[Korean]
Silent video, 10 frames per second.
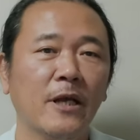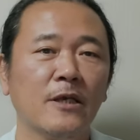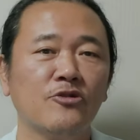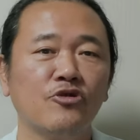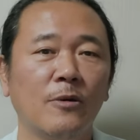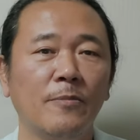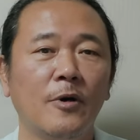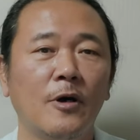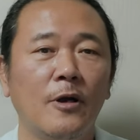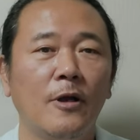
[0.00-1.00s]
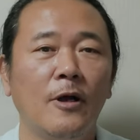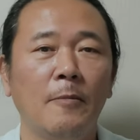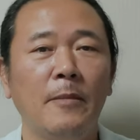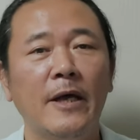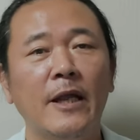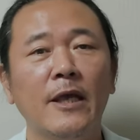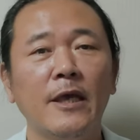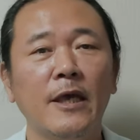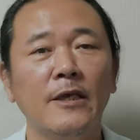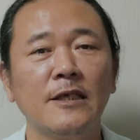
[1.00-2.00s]
말하기 수업
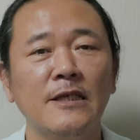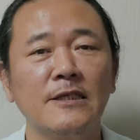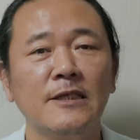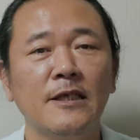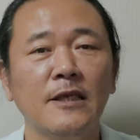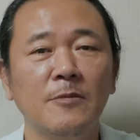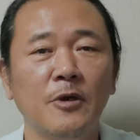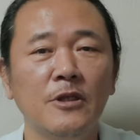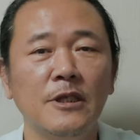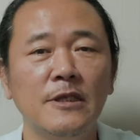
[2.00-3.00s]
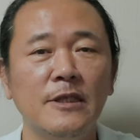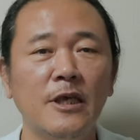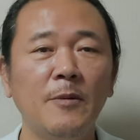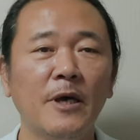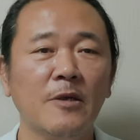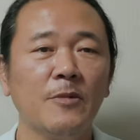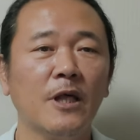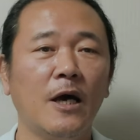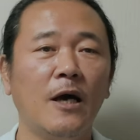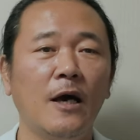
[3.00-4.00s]
말하기에 자신이 생기면 인생이
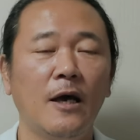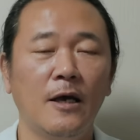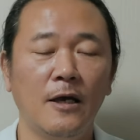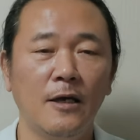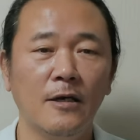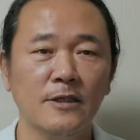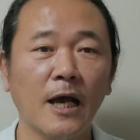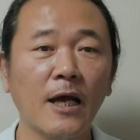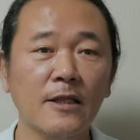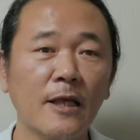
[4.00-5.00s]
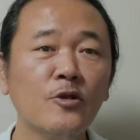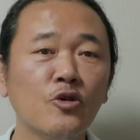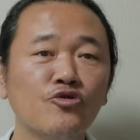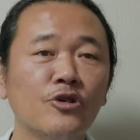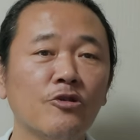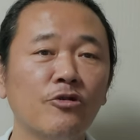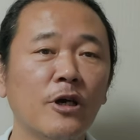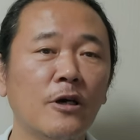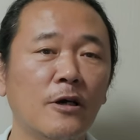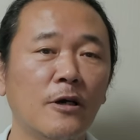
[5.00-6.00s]
바뀝니다 작가는
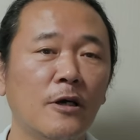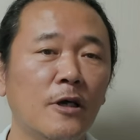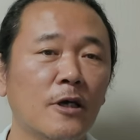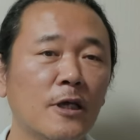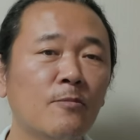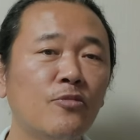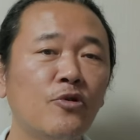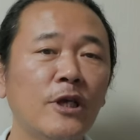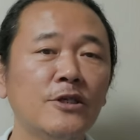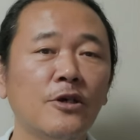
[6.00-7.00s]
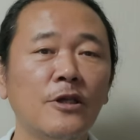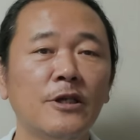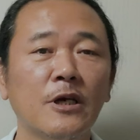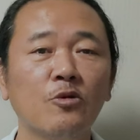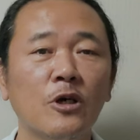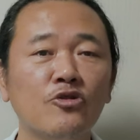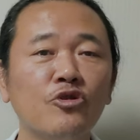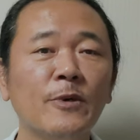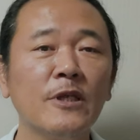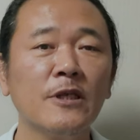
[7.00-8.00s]
한석준이고요 인플루엔셜이라고 하는
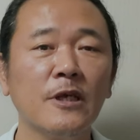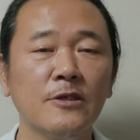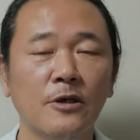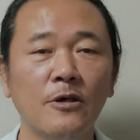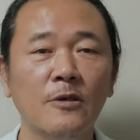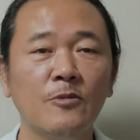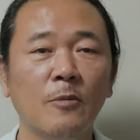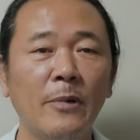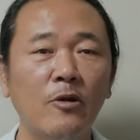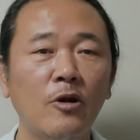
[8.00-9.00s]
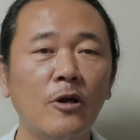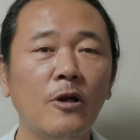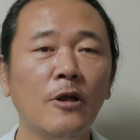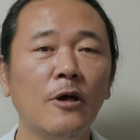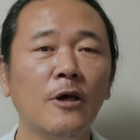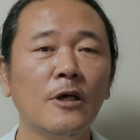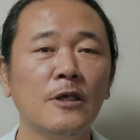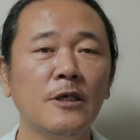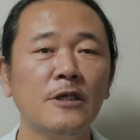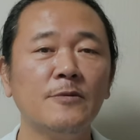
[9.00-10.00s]
출판사에서 금년 8월
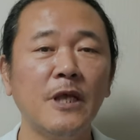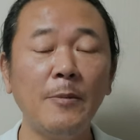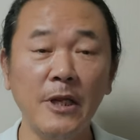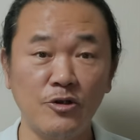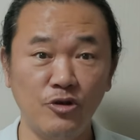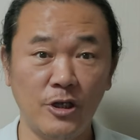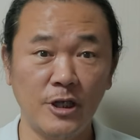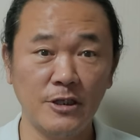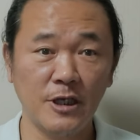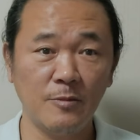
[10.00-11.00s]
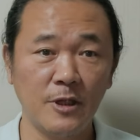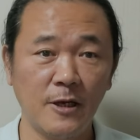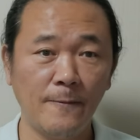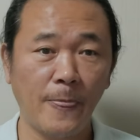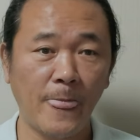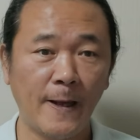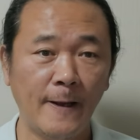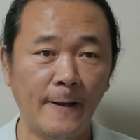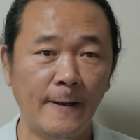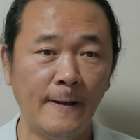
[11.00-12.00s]
23일에 출간된 책입니다.
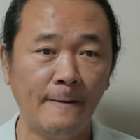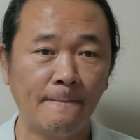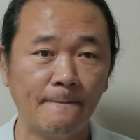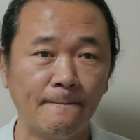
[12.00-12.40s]
아,